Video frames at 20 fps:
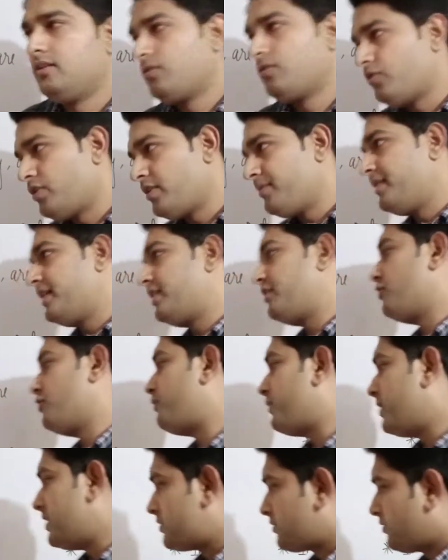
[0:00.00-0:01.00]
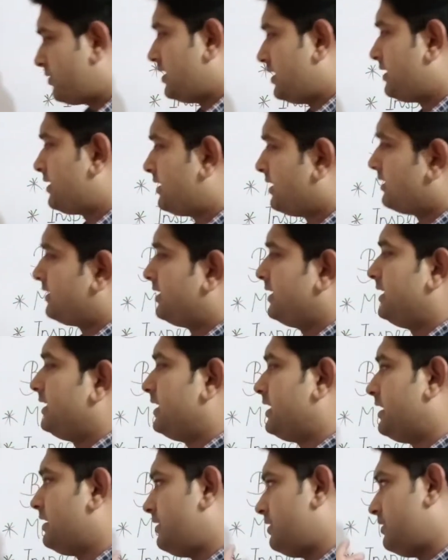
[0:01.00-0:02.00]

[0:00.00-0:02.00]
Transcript: कोई भी इक्विपमेंट्स को कट करते या